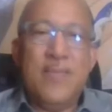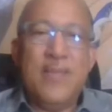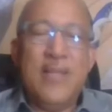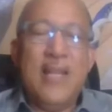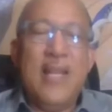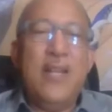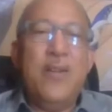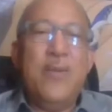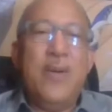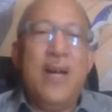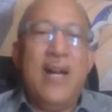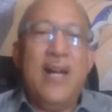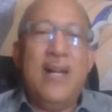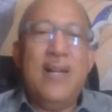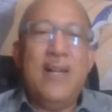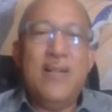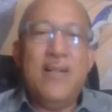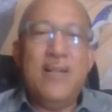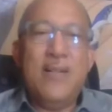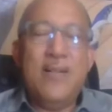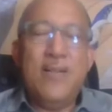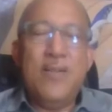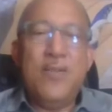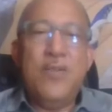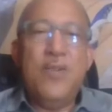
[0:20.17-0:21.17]
Dalawa.
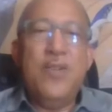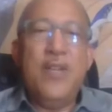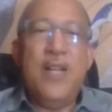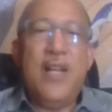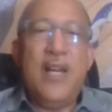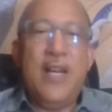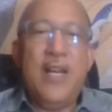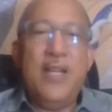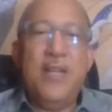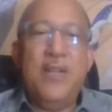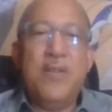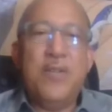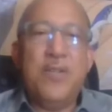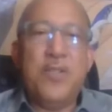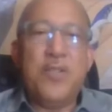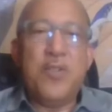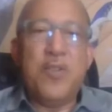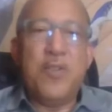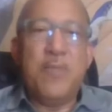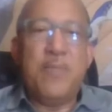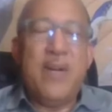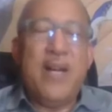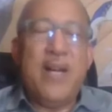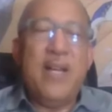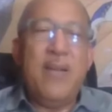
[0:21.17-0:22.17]
Una, yung
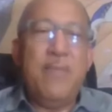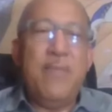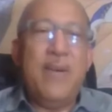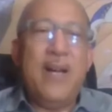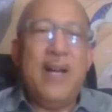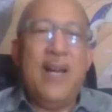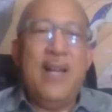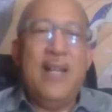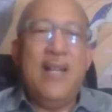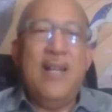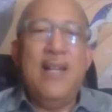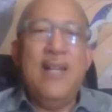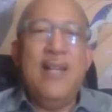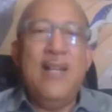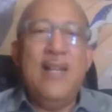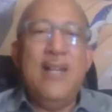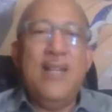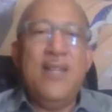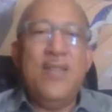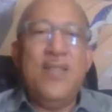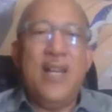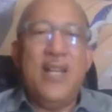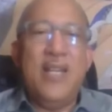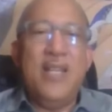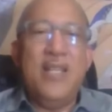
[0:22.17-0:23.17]
survival
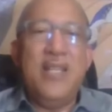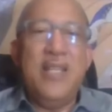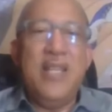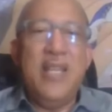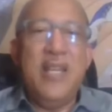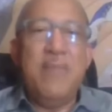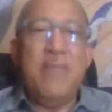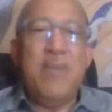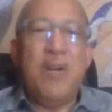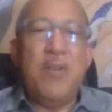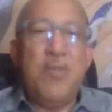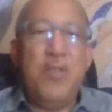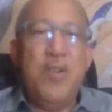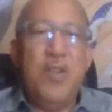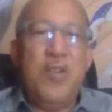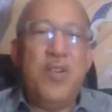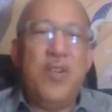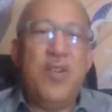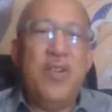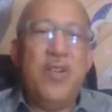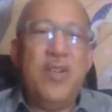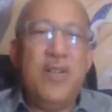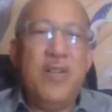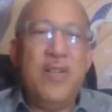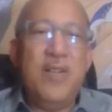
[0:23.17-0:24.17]
na hindi
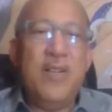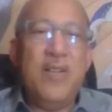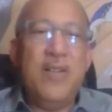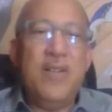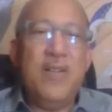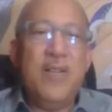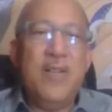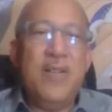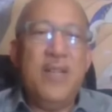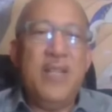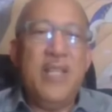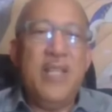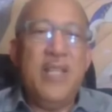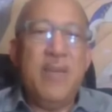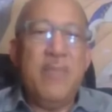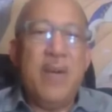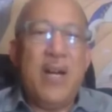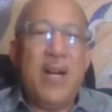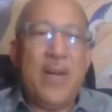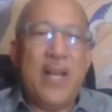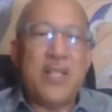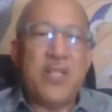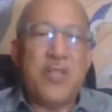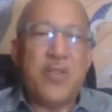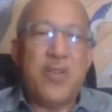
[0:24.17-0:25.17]
makulong, hindi
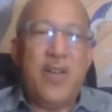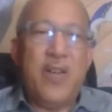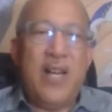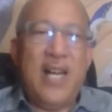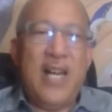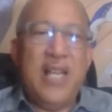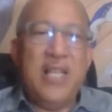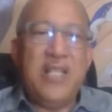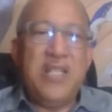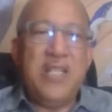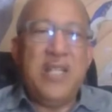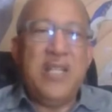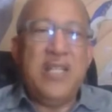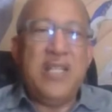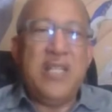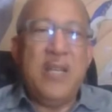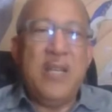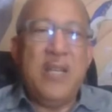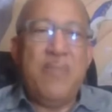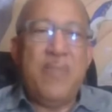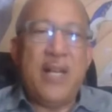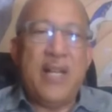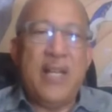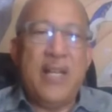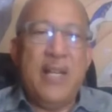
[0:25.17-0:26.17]
mapasok ang
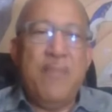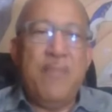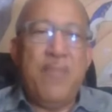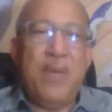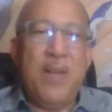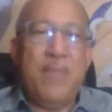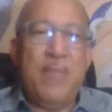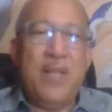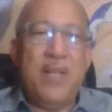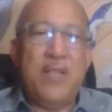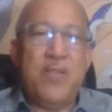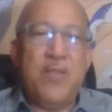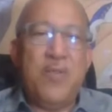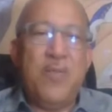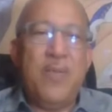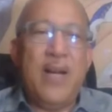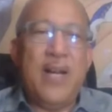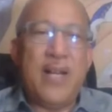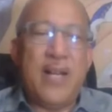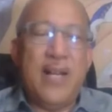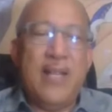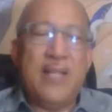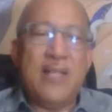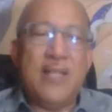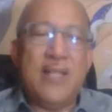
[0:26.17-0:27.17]
ICC para implement yung
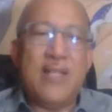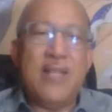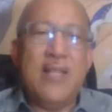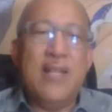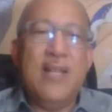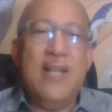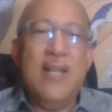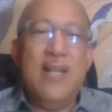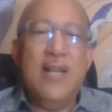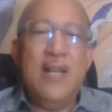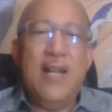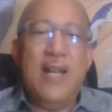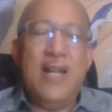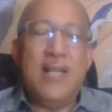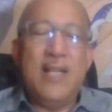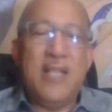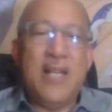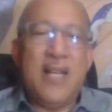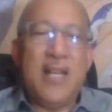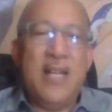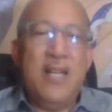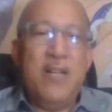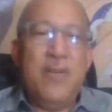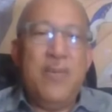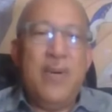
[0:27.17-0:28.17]
warrant. At
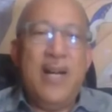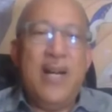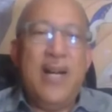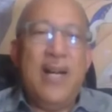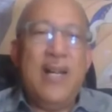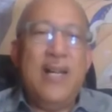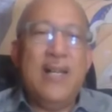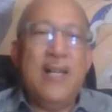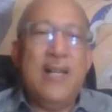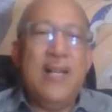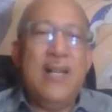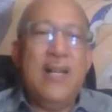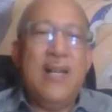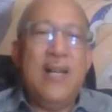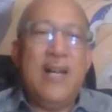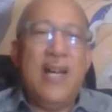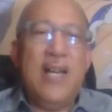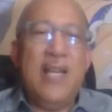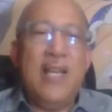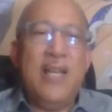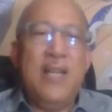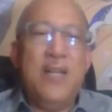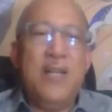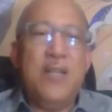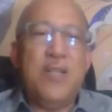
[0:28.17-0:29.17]
ikalawa
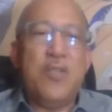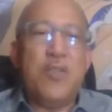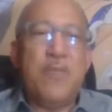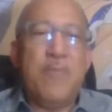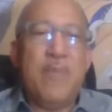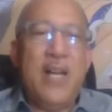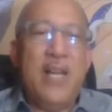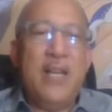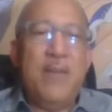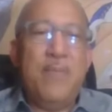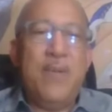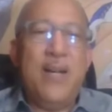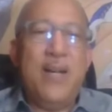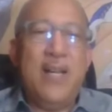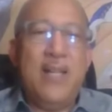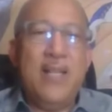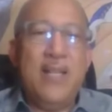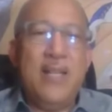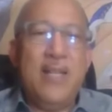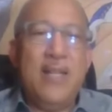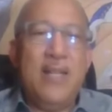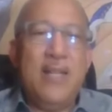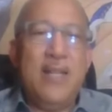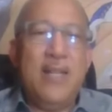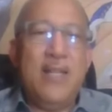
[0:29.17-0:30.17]
ay survival
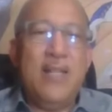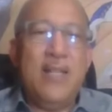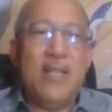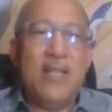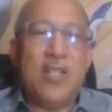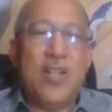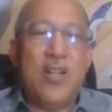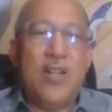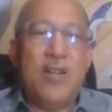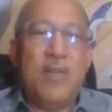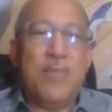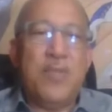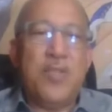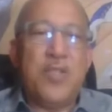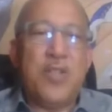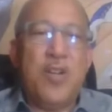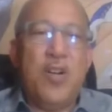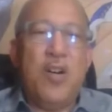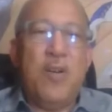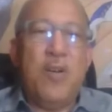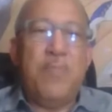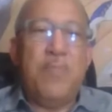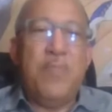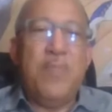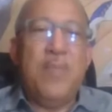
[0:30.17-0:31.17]
in terms
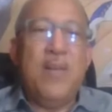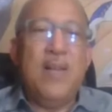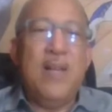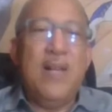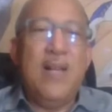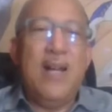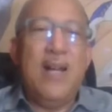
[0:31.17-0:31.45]
of